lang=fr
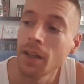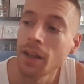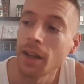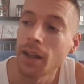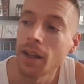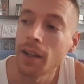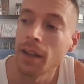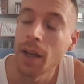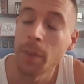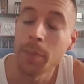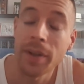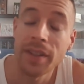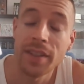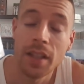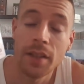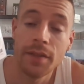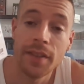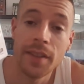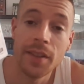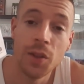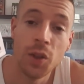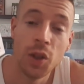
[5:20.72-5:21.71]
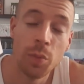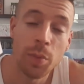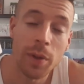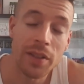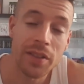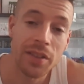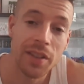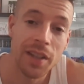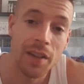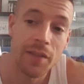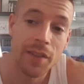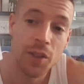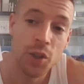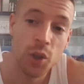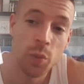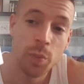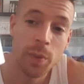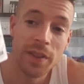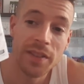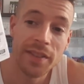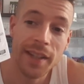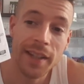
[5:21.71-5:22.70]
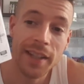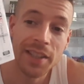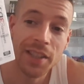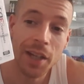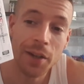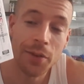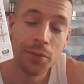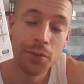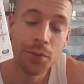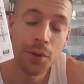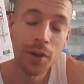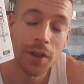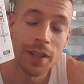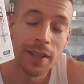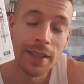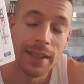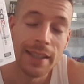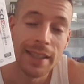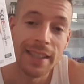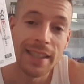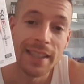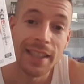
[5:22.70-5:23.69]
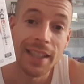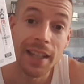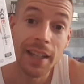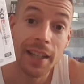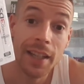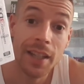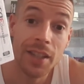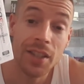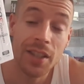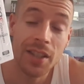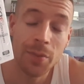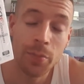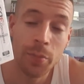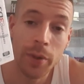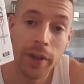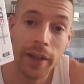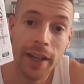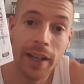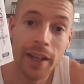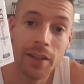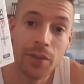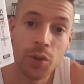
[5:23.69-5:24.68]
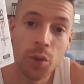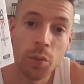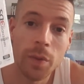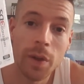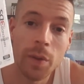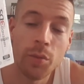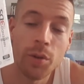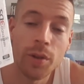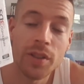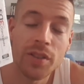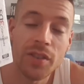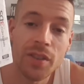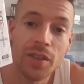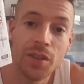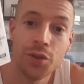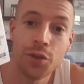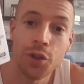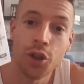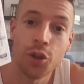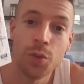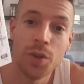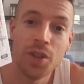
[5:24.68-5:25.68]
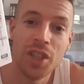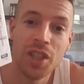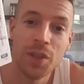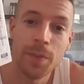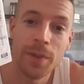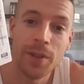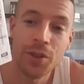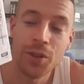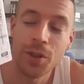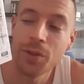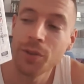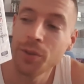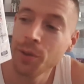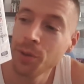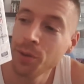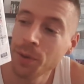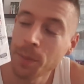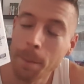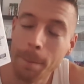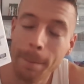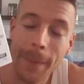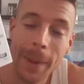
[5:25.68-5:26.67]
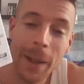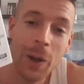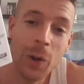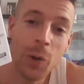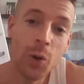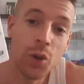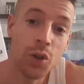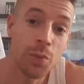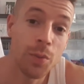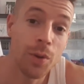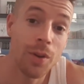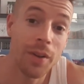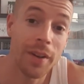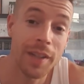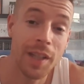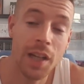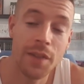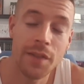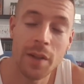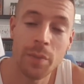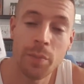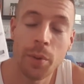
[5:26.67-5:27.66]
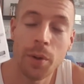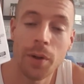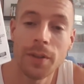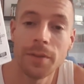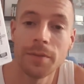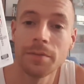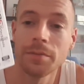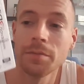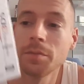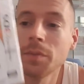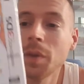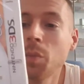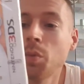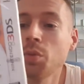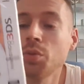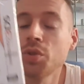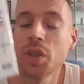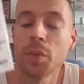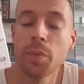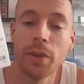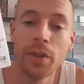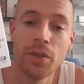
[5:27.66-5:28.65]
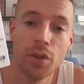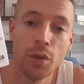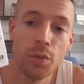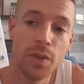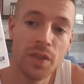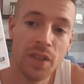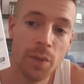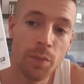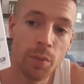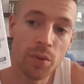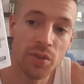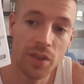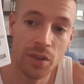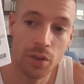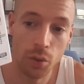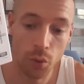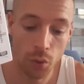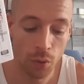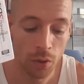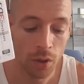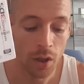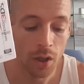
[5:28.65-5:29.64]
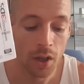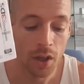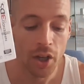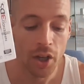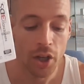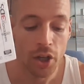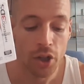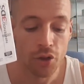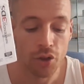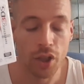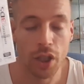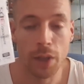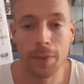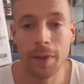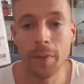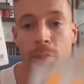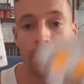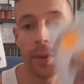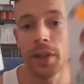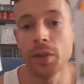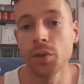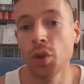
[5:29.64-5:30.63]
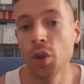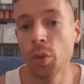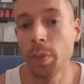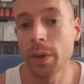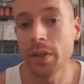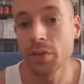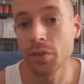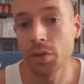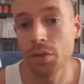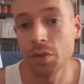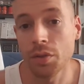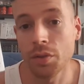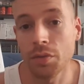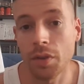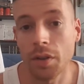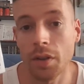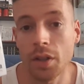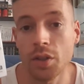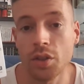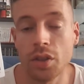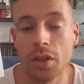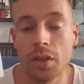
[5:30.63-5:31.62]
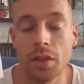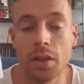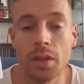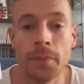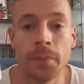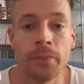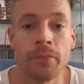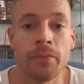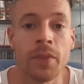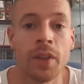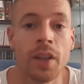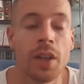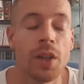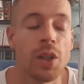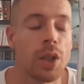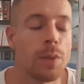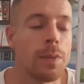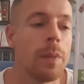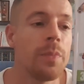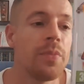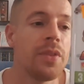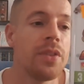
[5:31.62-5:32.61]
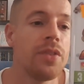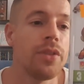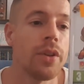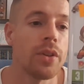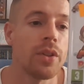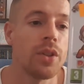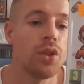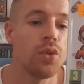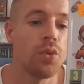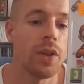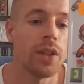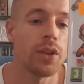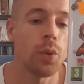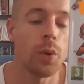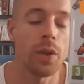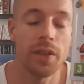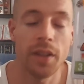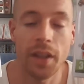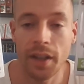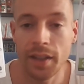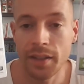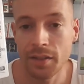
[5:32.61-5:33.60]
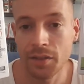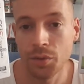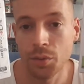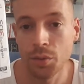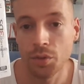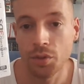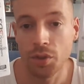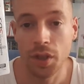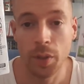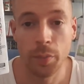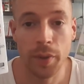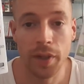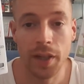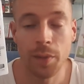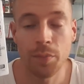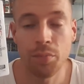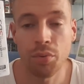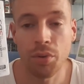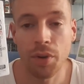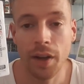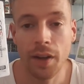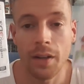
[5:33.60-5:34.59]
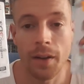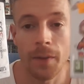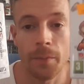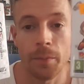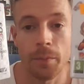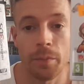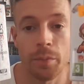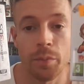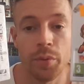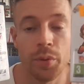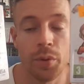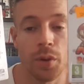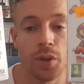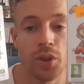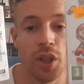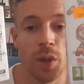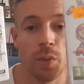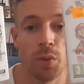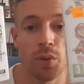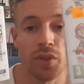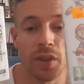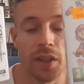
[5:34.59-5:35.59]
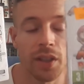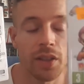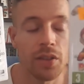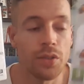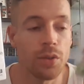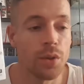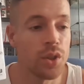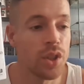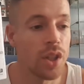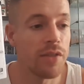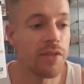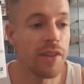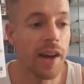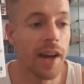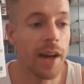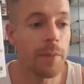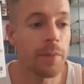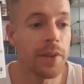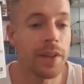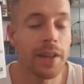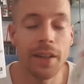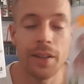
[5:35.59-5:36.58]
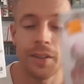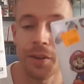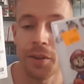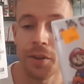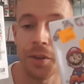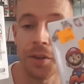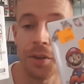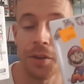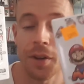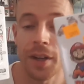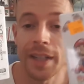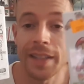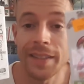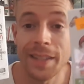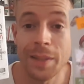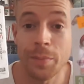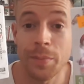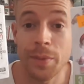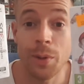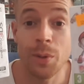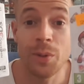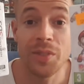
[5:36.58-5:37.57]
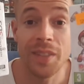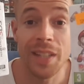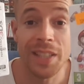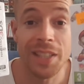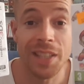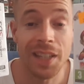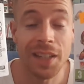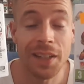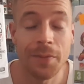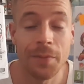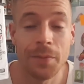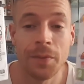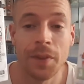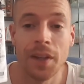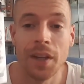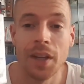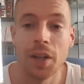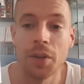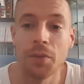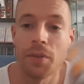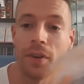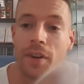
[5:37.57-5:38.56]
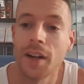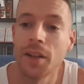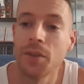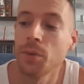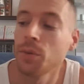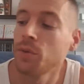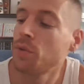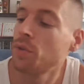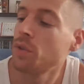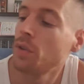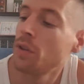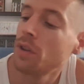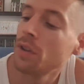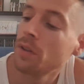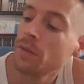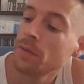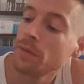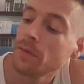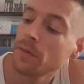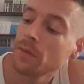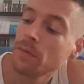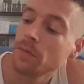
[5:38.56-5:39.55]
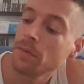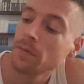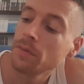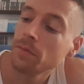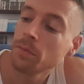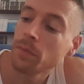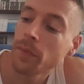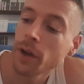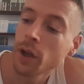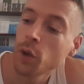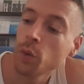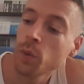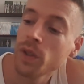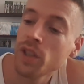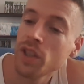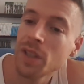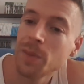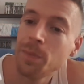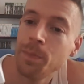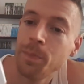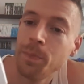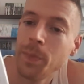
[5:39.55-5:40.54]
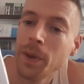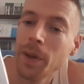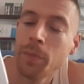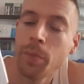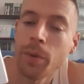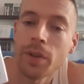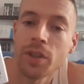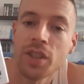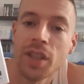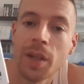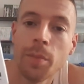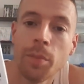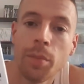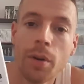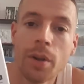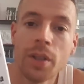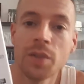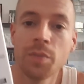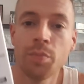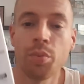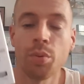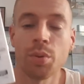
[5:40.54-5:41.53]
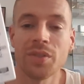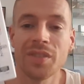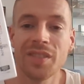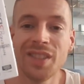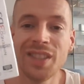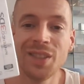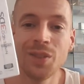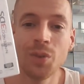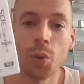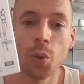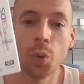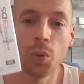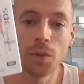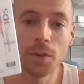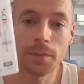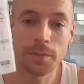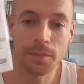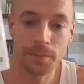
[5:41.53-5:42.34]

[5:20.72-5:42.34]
après sa vidéo parce qu'il avait chopé ça à Carrefour. Et j'espérais tomber moi aussi sur Luigi's Mansion 2. Malheureusement, il n'y avait pas. Mais bon, j'ai pris celui-ci pour 10 euros. J'en ai même pris deux parce que voilà, j'ai ma petite sœur qui jouait à 3DS, donc j'en ai pris un pour elle. Et puis quand j'ai montré ce que j'avais ramené, euh, elle était bien au taquet. Voilà, donc euh, Mario Luigi Paper Jam Bros pour 10 euros.